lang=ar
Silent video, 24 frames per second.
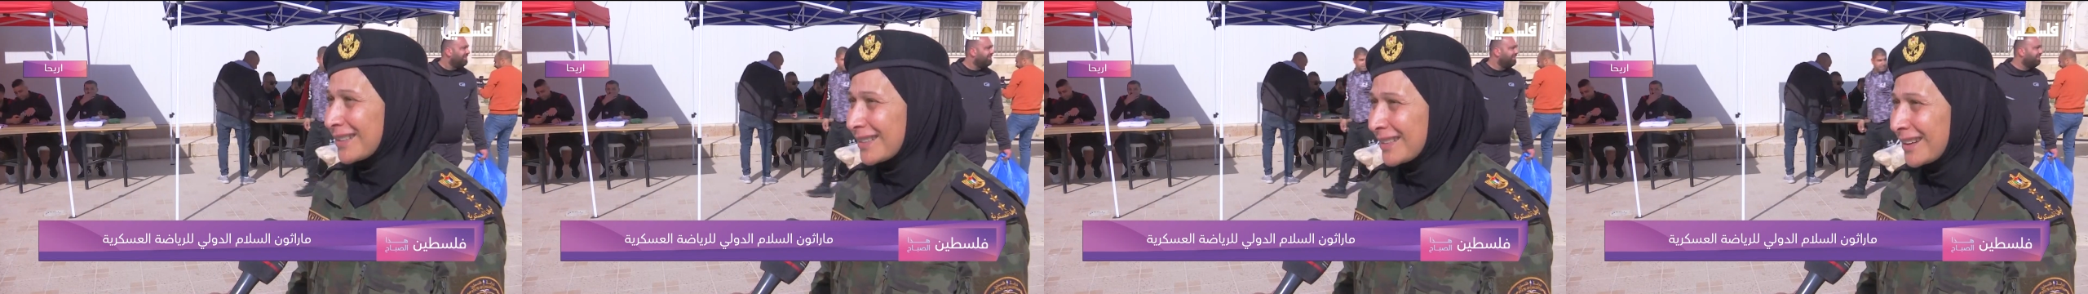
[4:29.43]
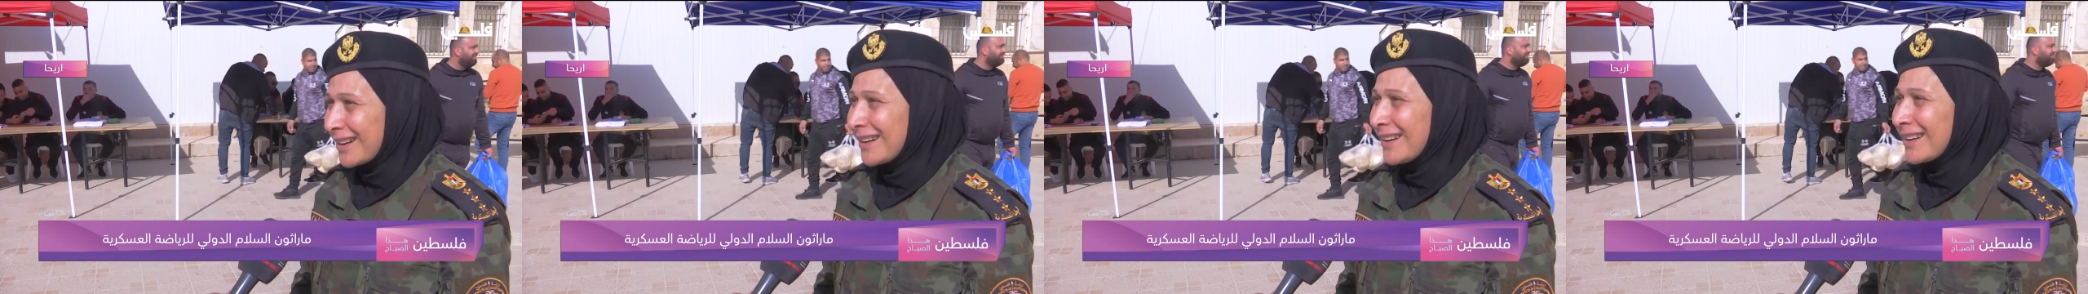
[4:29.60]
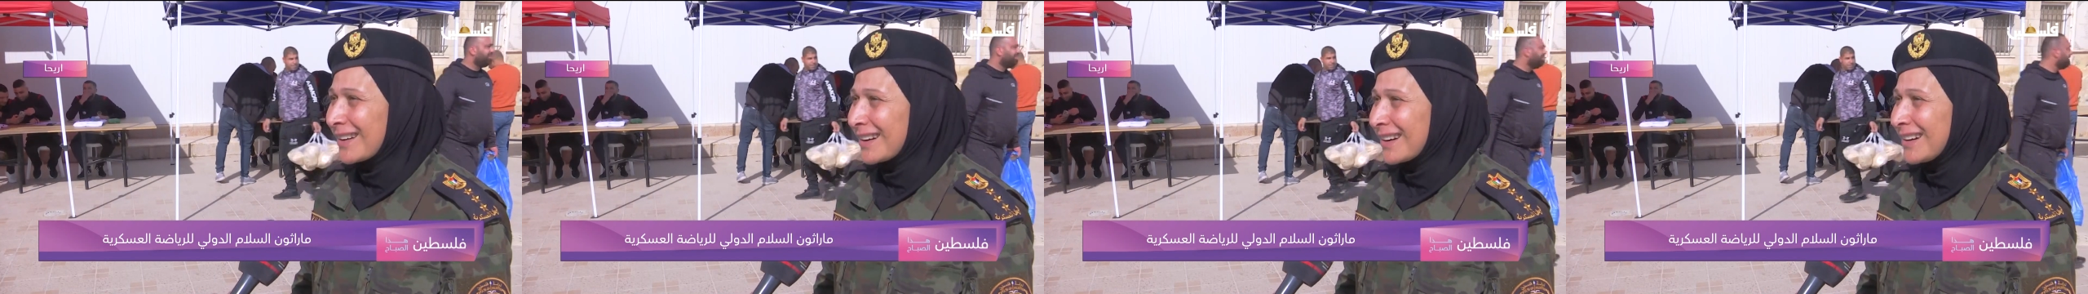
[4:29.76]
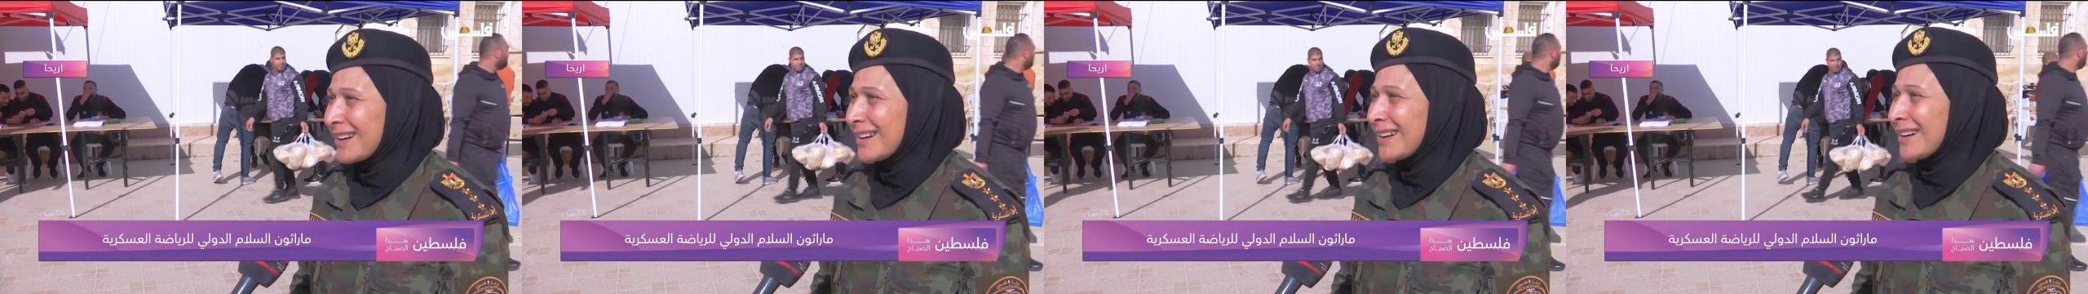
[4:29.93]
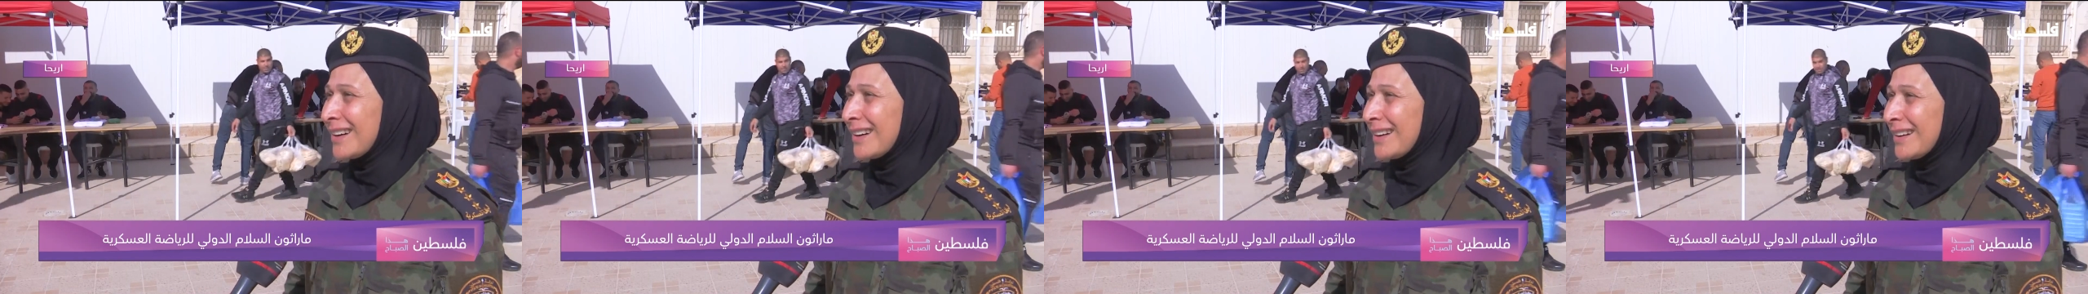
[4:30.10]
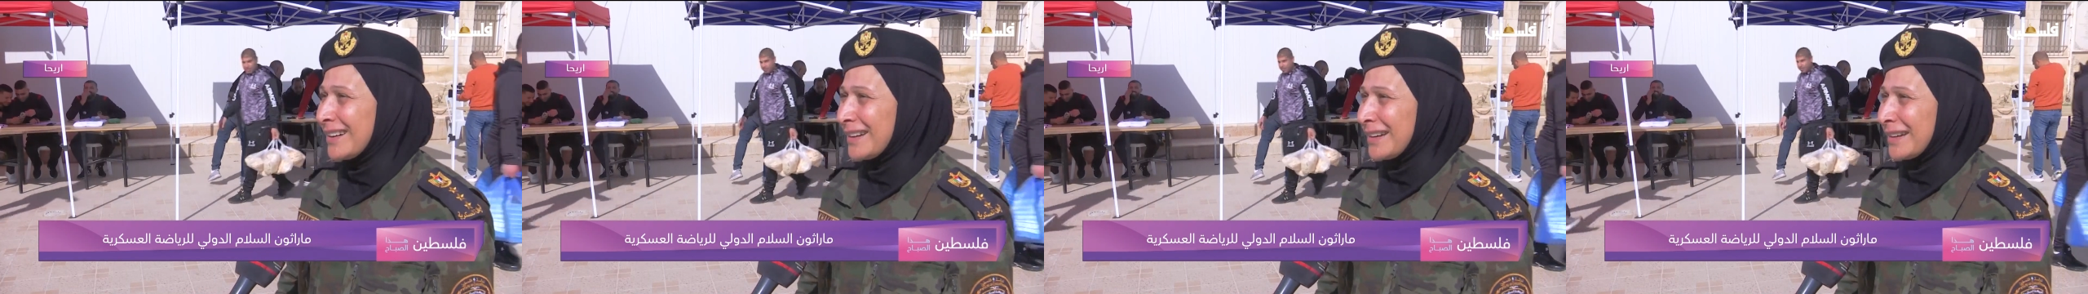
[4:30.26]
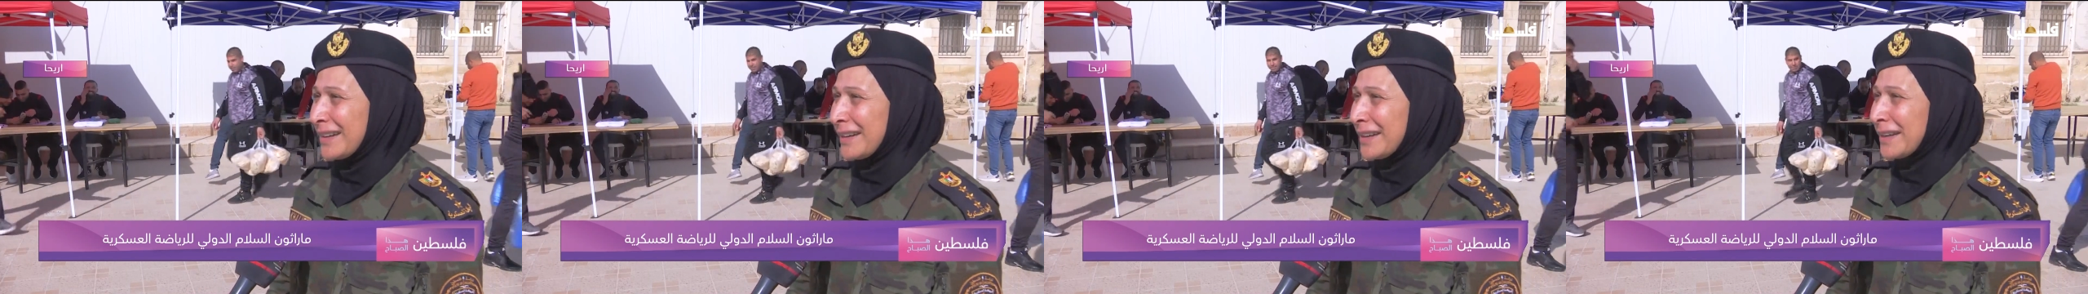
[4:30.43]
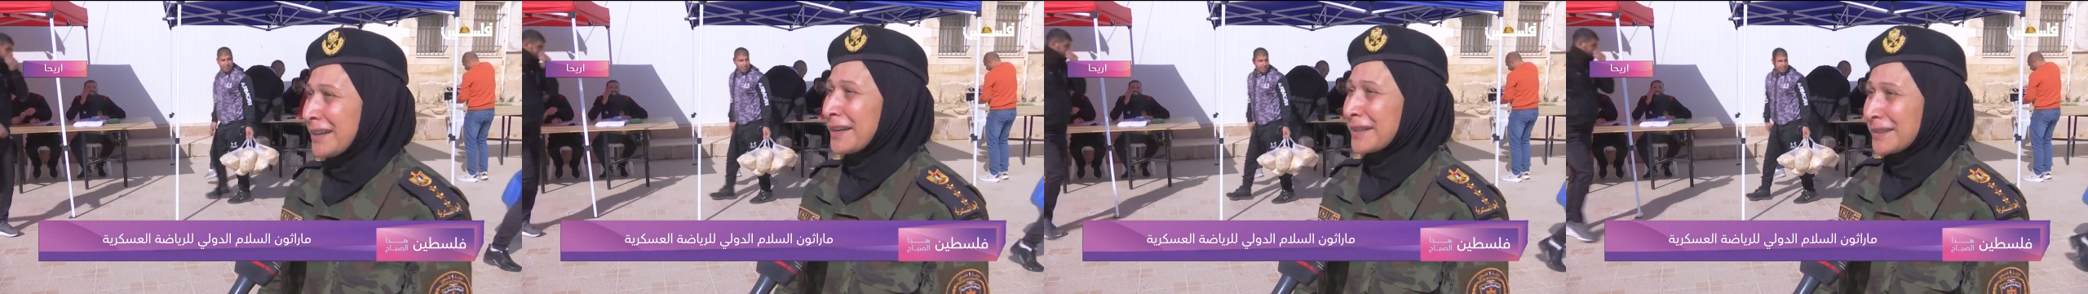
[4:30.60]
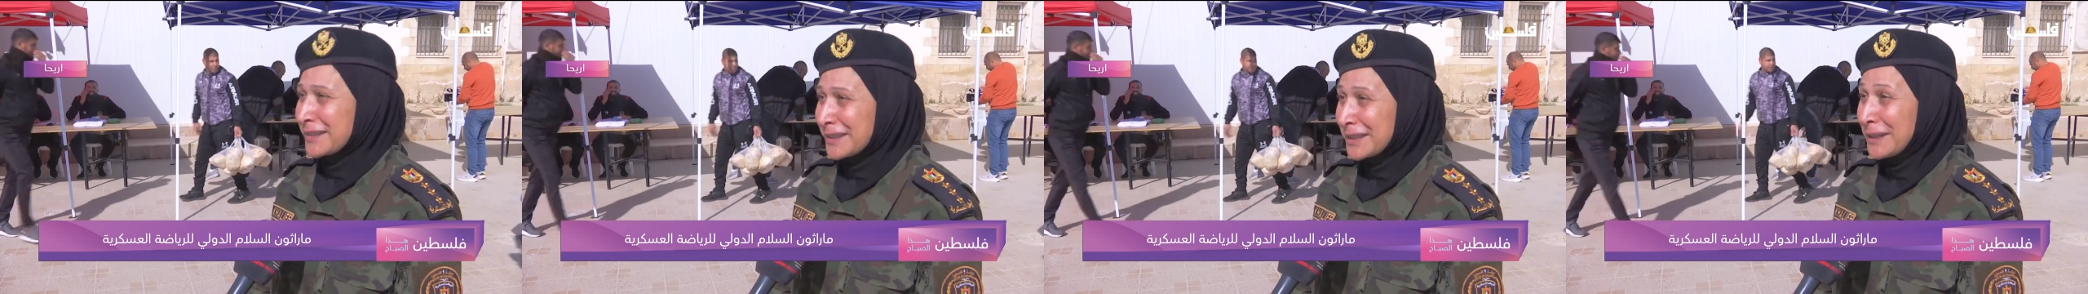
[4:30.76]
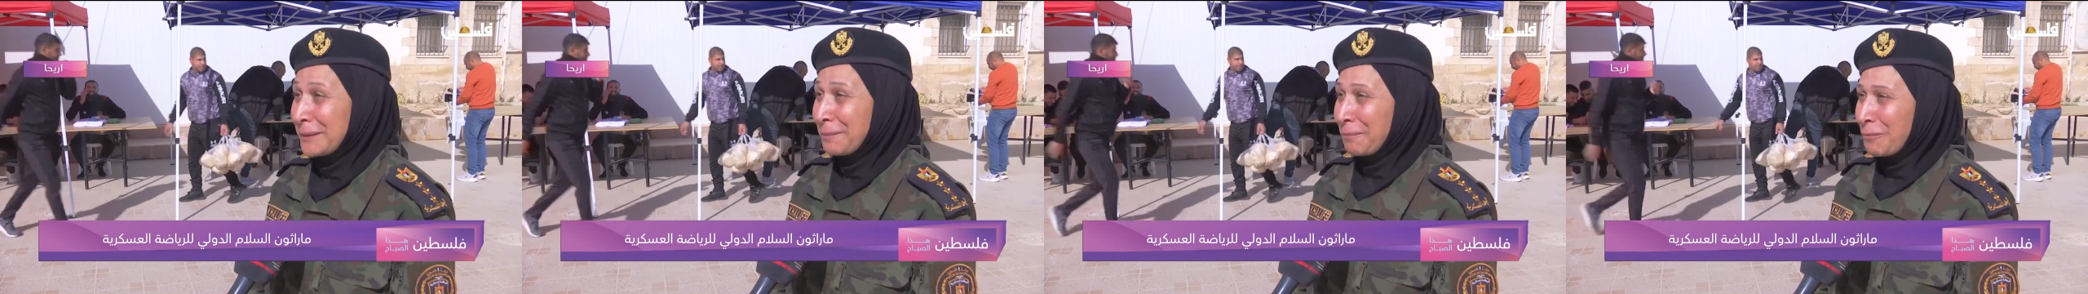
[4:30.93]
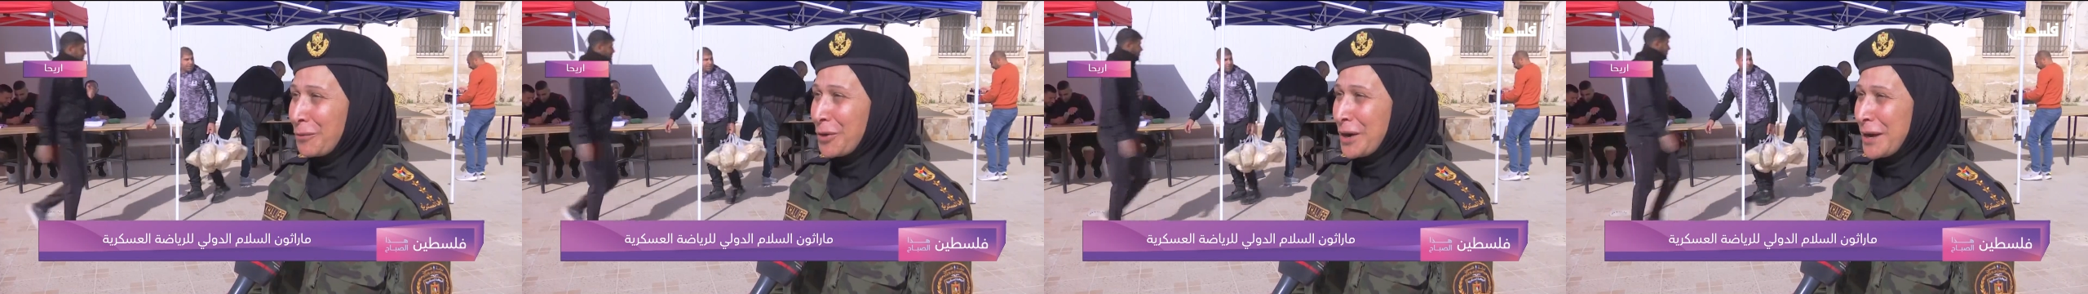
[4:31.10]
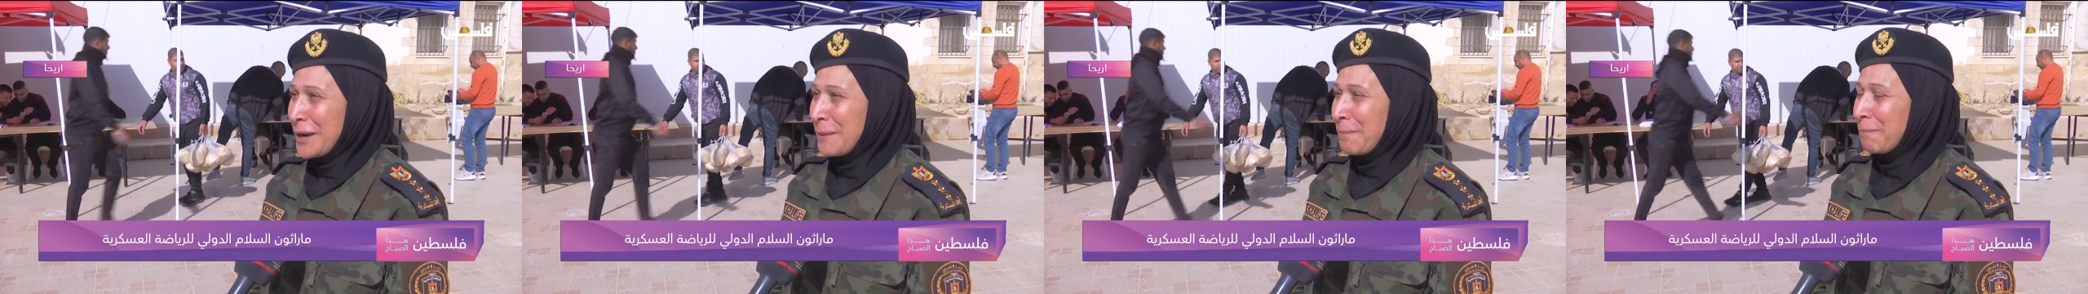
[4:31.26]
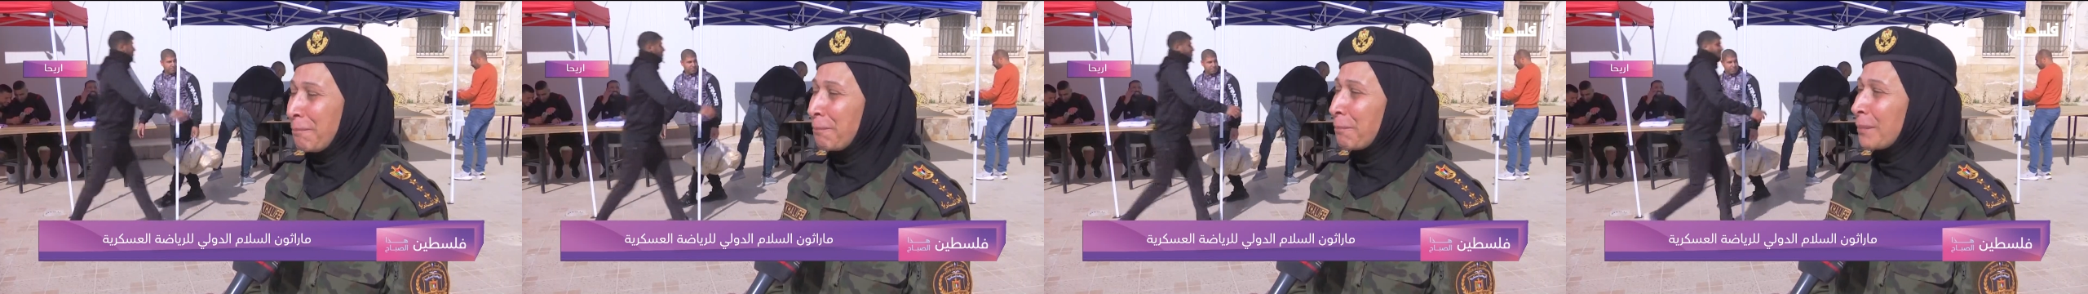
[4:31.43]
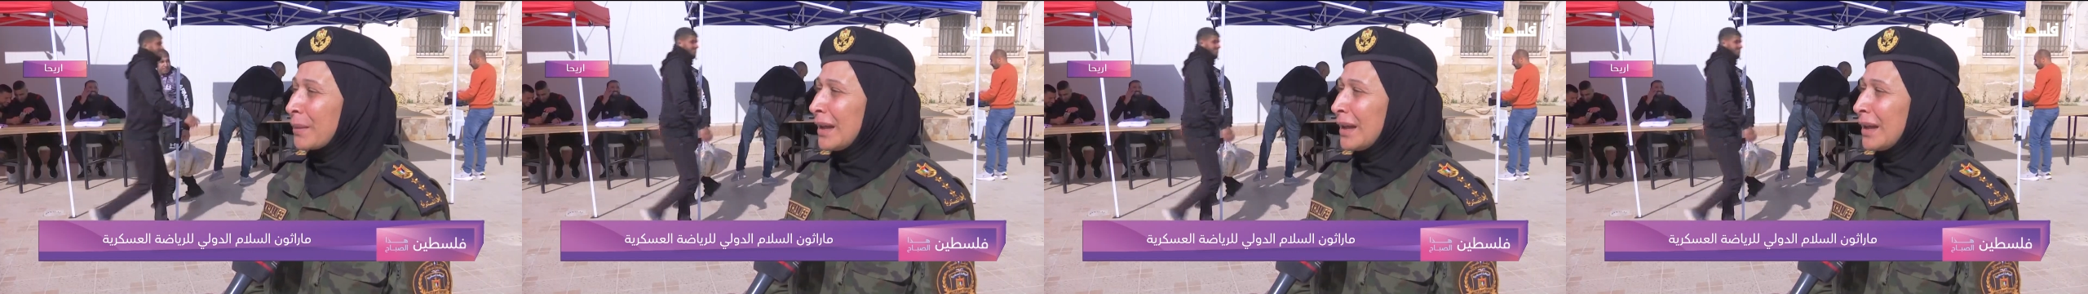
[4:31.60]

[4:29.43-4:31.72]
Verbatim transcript: الطائره آه، نصيب مهم